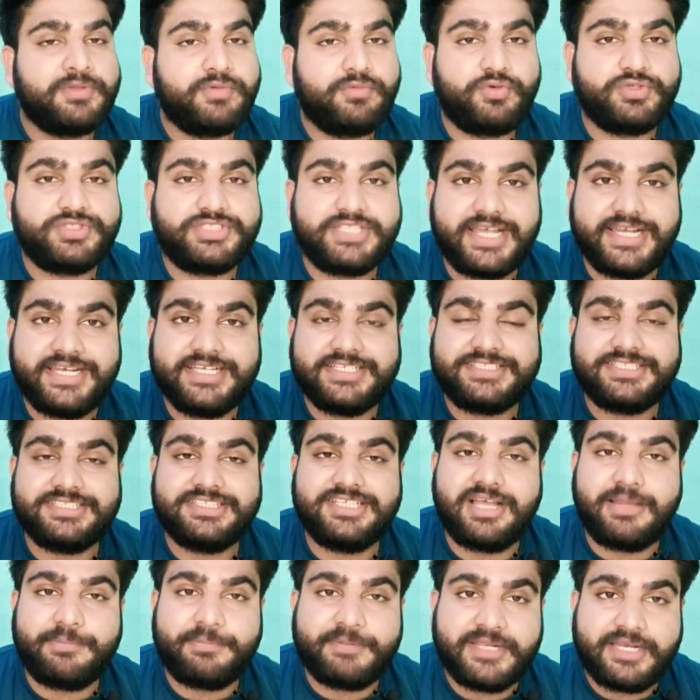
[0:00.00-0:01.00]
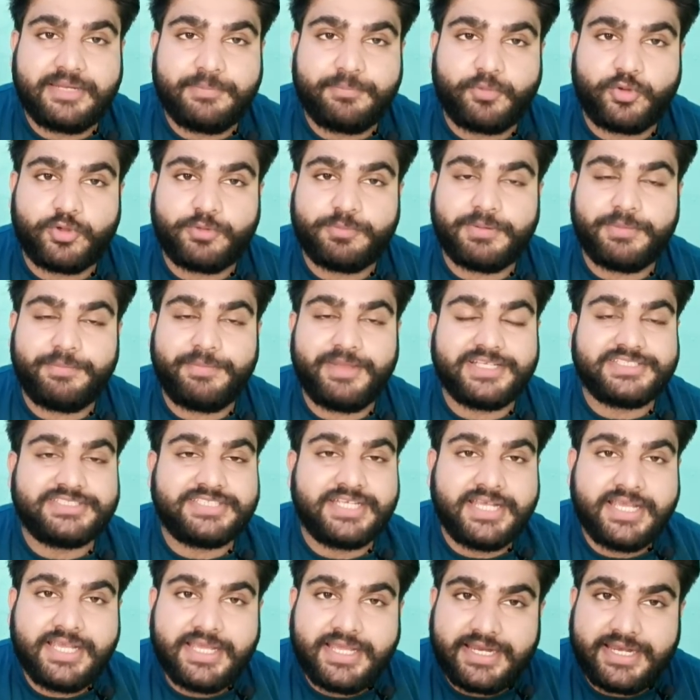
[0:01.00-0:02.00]
वो सारी चीजें आपकी रिपोर्ट पे
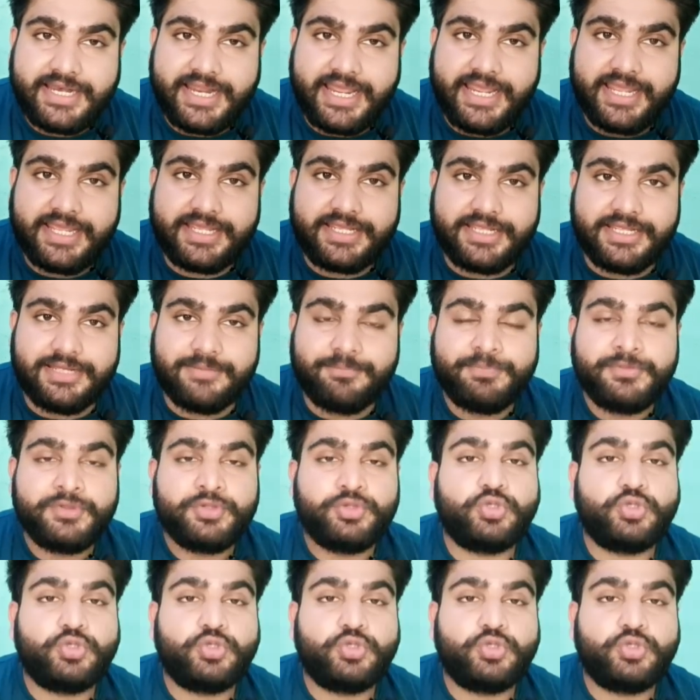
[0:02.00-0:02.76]
बेस्ड रहेगी